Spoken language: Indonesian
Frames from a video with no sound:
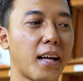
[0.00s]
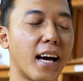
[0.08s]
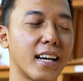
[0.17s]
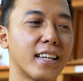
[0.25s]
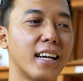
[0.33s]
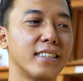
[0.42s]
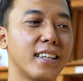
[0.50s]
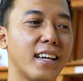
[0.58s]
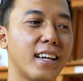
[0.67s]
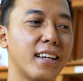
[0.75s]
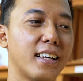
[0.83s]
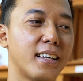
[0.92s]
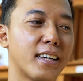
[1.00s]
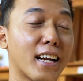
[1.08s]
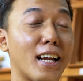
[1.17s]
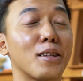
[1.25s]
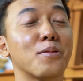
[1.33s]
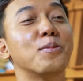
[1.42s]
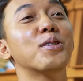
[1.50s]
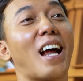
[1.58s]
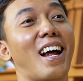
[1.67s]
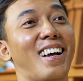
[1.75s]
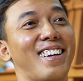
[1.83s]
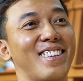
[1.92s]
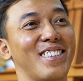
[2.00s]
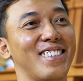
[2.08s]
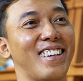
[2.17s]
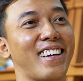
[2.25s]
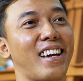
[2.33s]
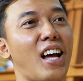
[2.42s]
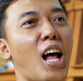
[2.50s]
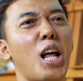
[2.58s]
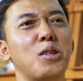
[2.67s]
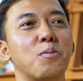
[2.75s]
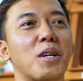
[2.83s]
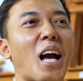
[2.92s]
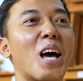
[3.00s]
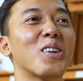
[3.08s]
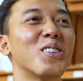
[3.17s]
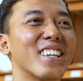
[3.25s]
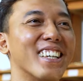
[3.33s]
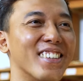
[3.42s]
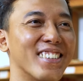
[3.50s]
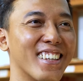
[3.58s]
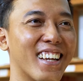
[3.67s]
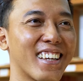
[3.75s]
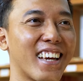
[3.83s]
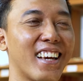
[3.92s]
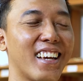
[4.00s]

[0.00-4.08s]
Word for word: harganya relatif murah gitu istilahnya kayak ala cuman karung gitu istilahnya